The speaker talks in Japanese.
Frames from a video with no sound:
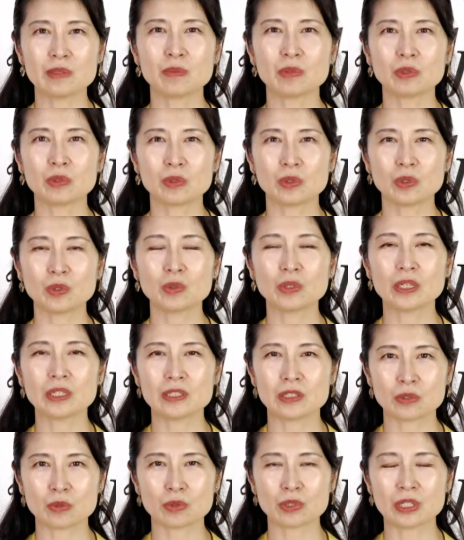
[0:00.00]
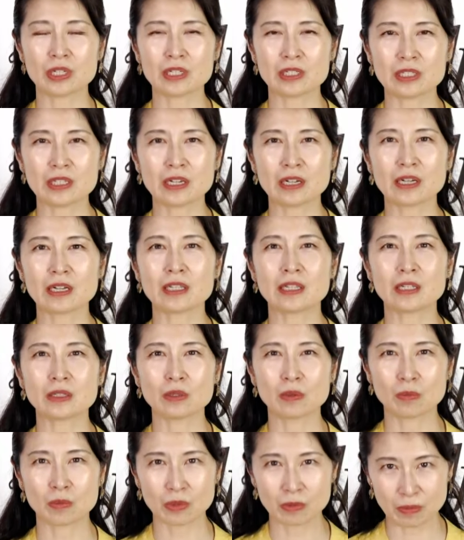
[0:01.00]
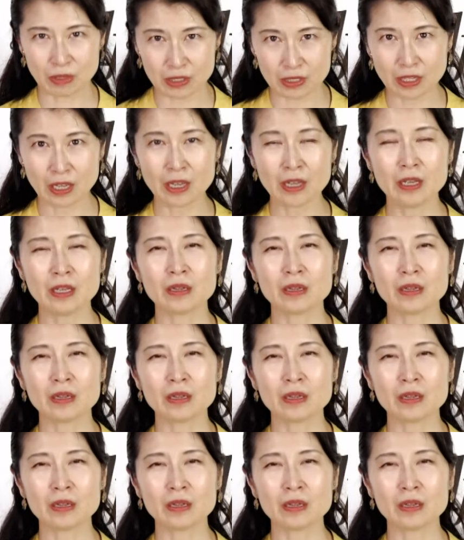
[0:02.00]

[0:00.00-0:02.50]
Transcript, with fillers: 地元の人たちと接したからだと思います。